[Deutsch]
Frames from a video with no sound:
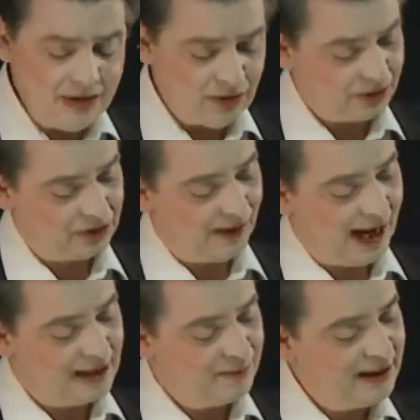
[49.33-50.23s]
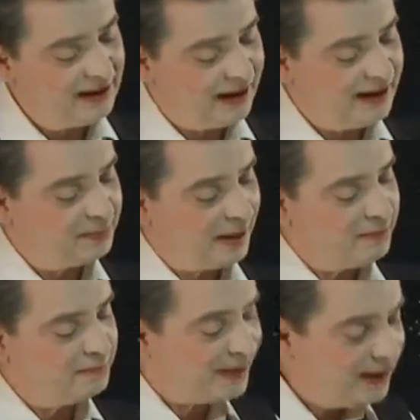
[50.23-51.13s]
und war ein Mitglied beim
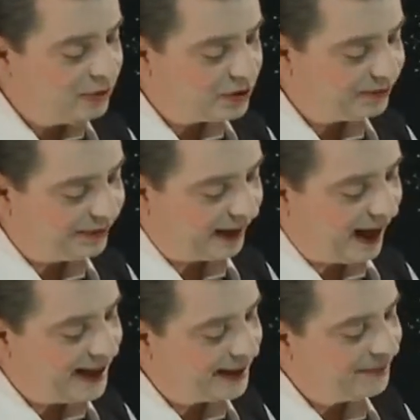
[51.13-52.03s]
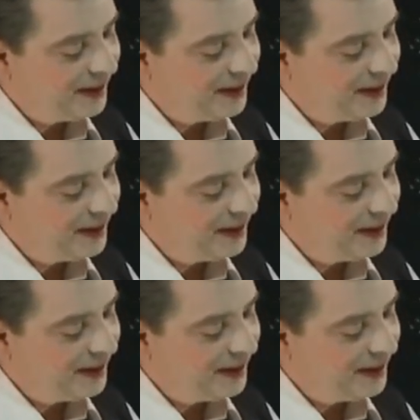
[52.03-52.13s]
Pius-Verein.